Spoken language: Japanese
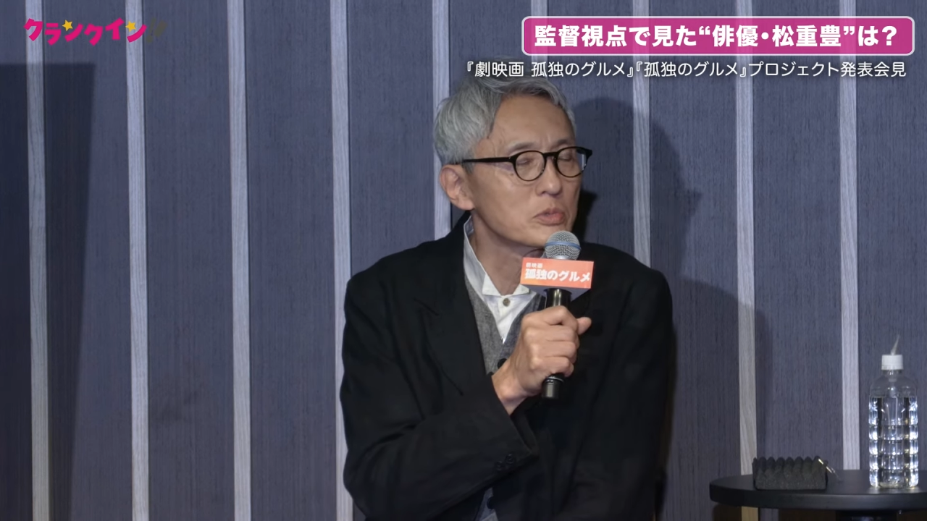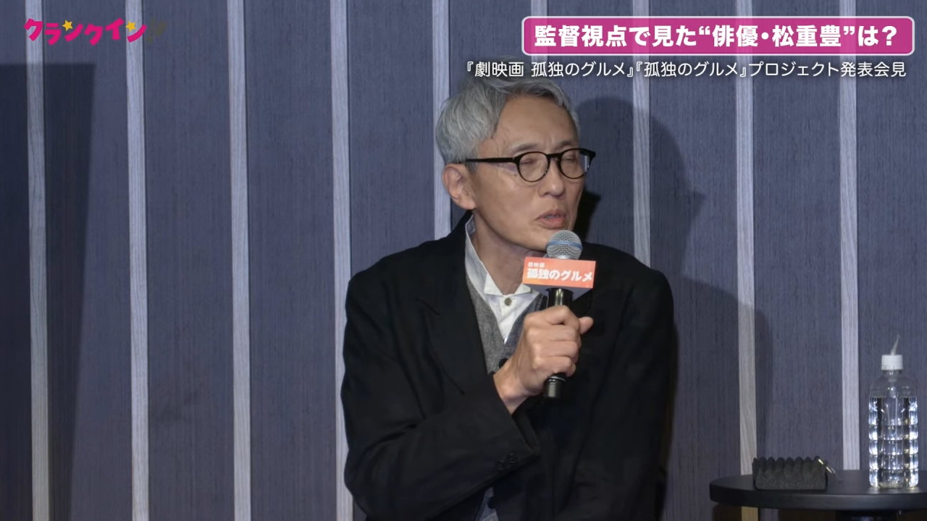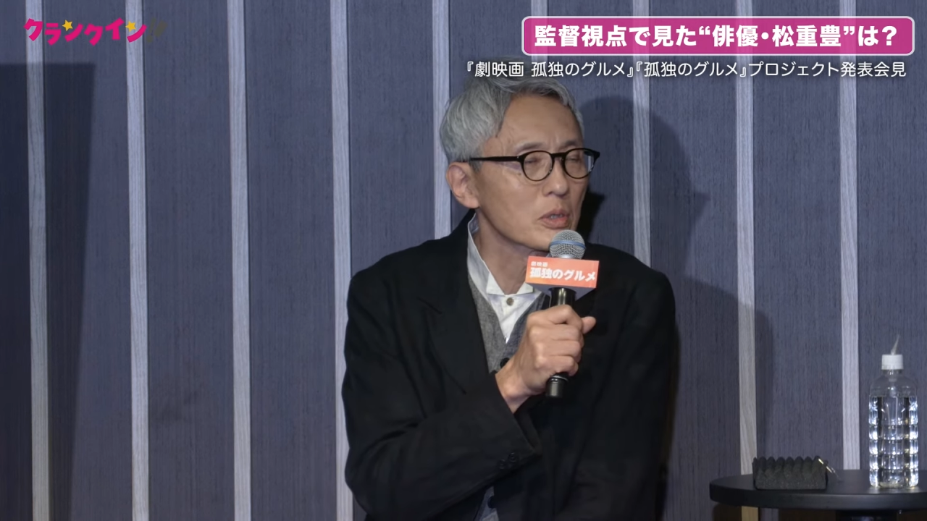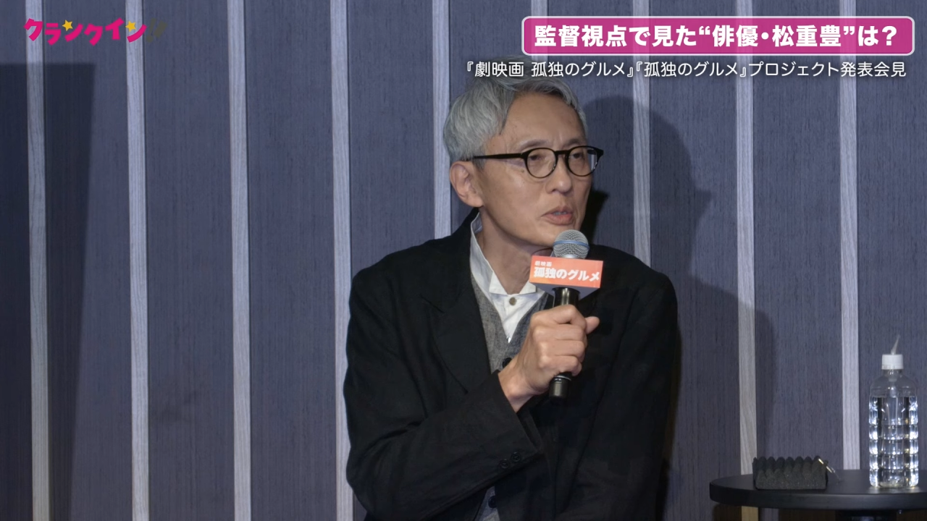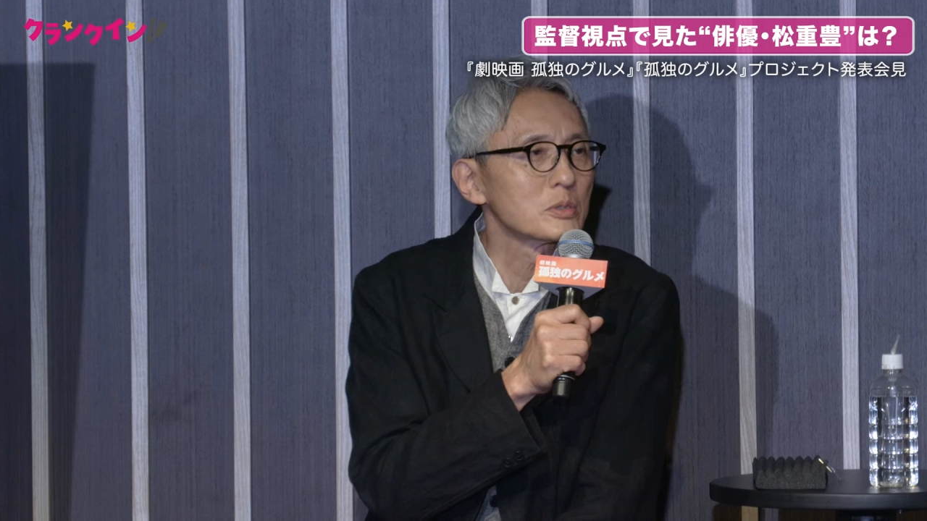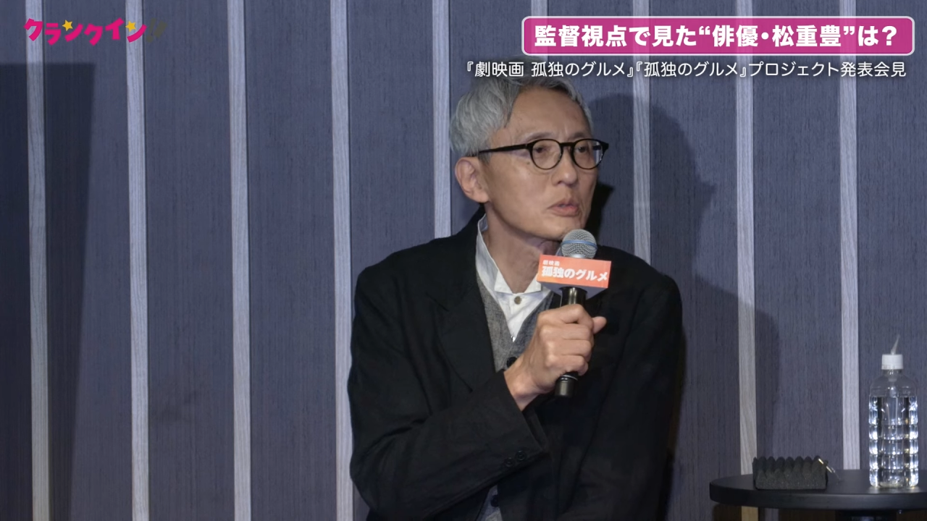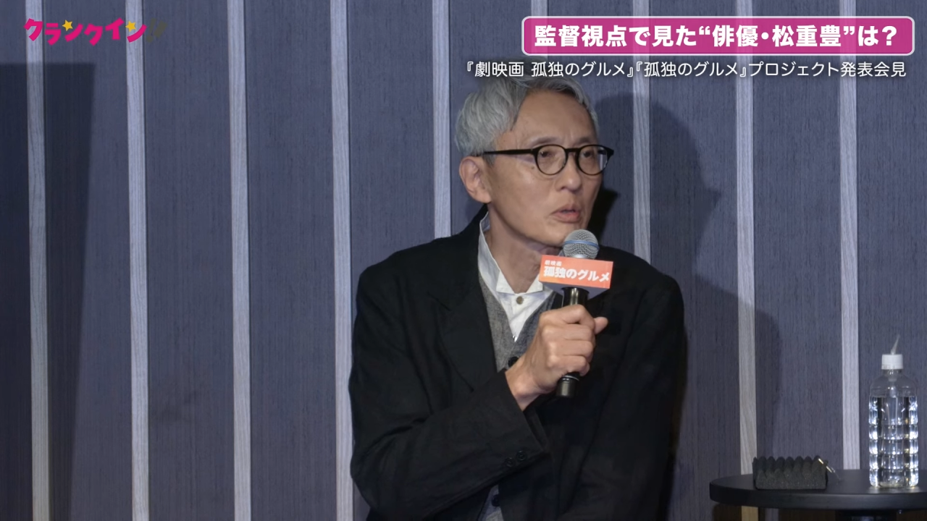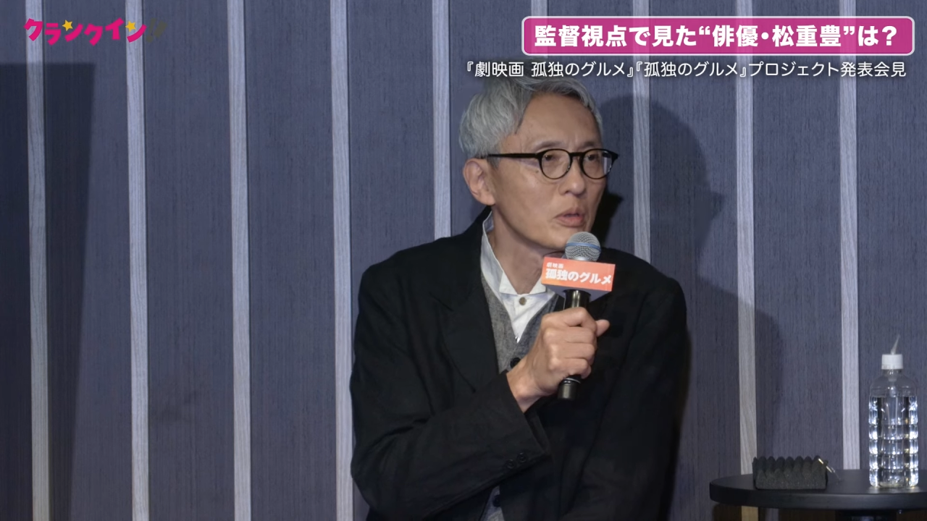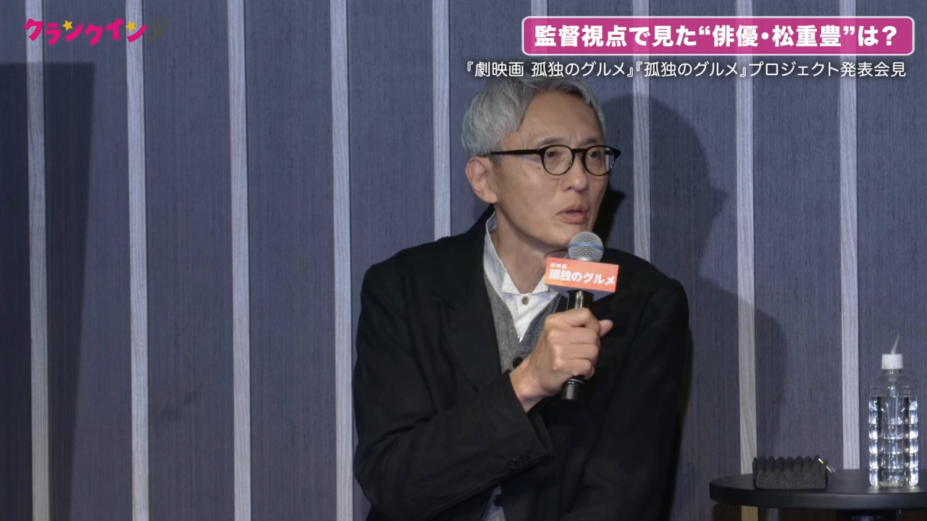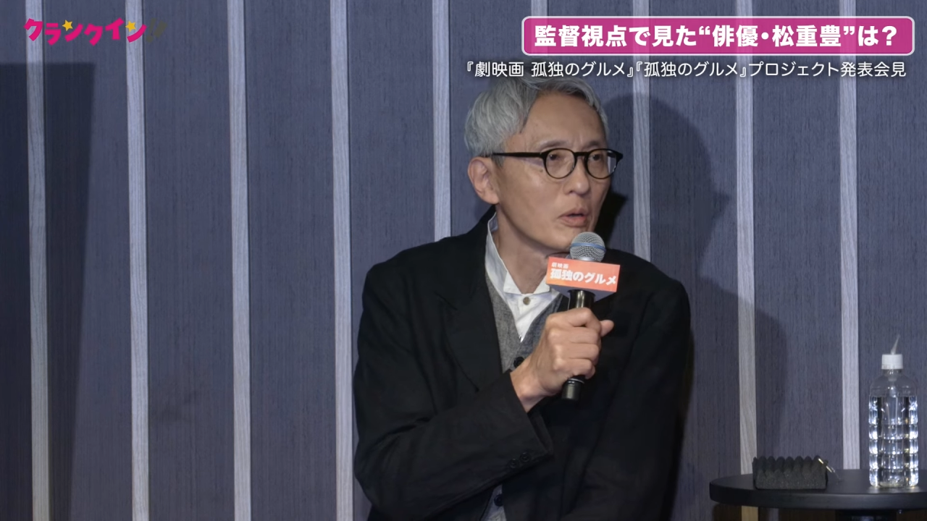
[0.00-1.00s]
じゃないですか
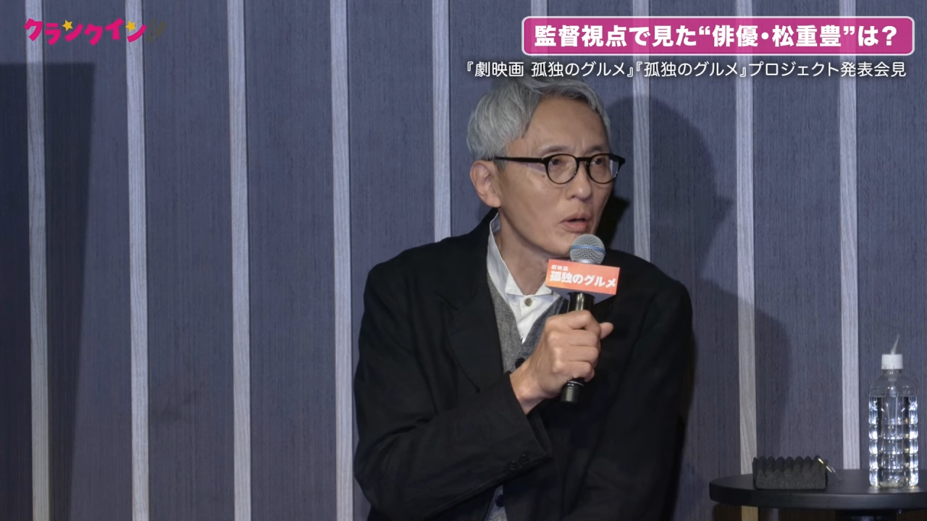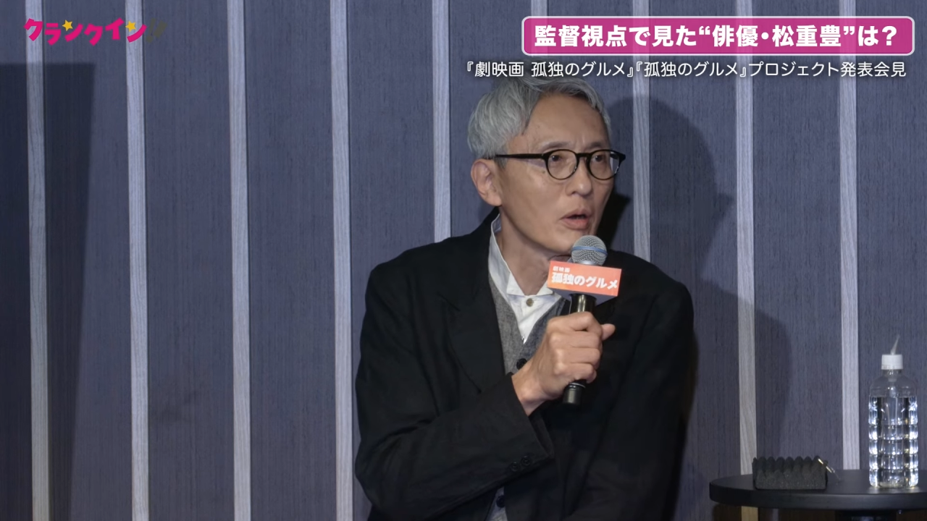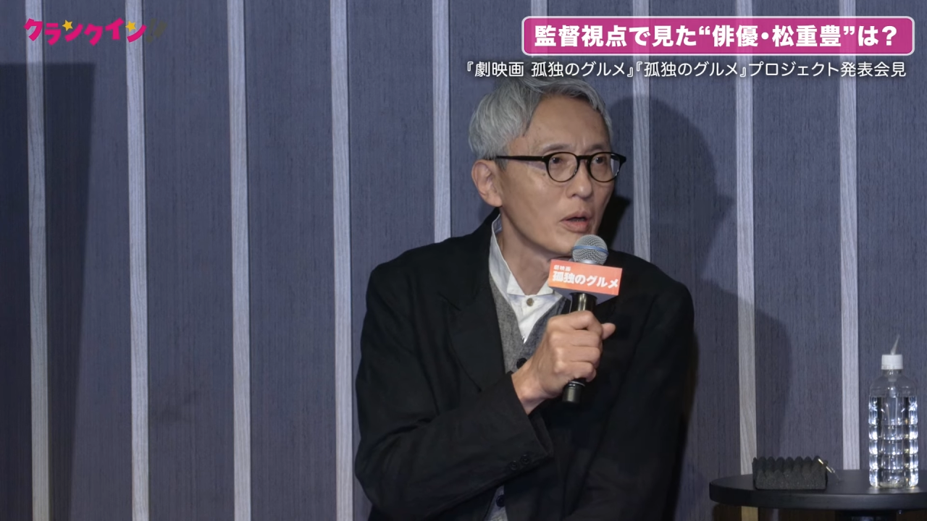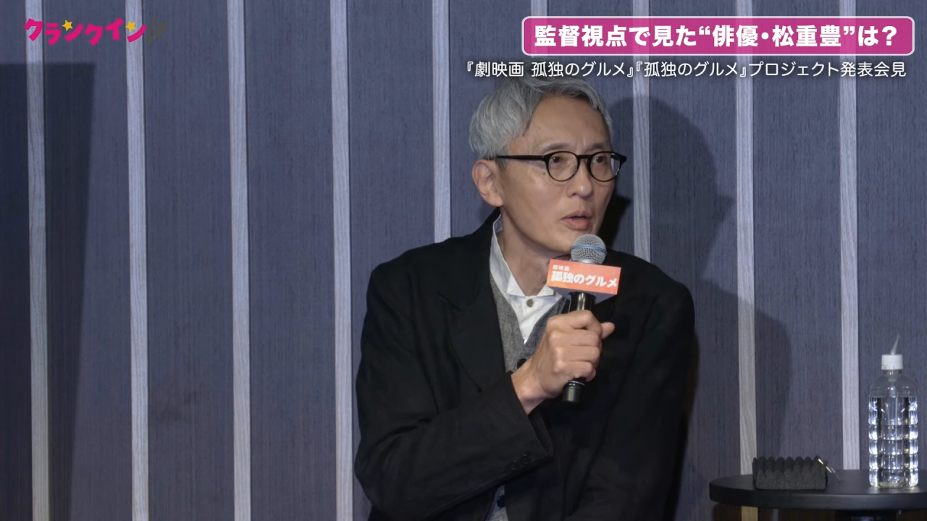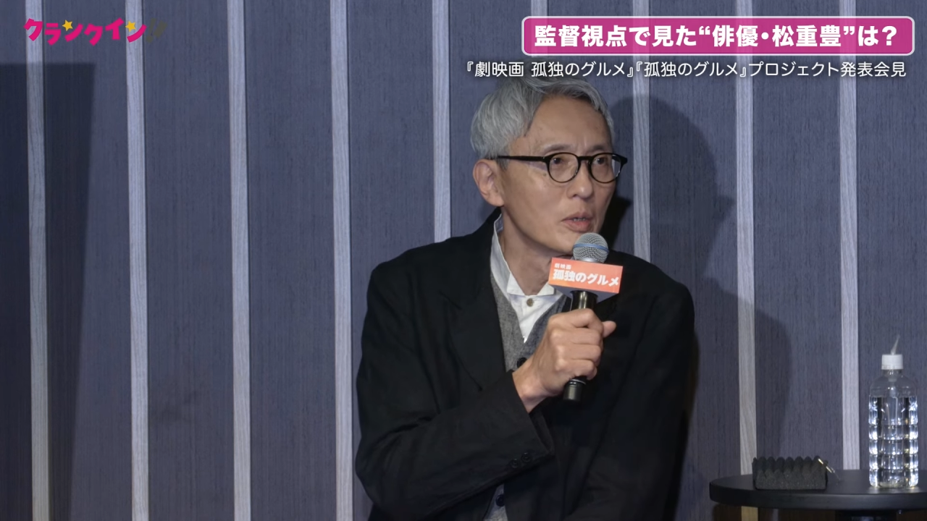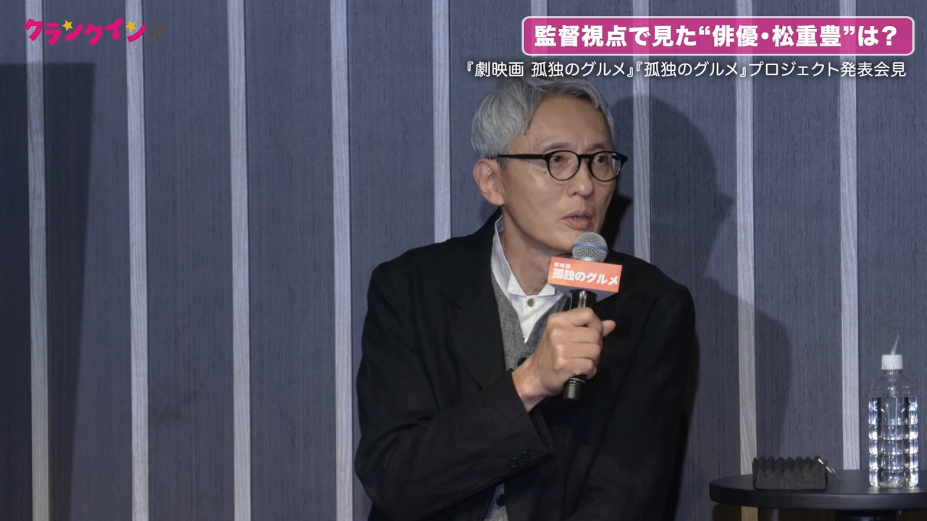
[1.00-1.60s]
ねはい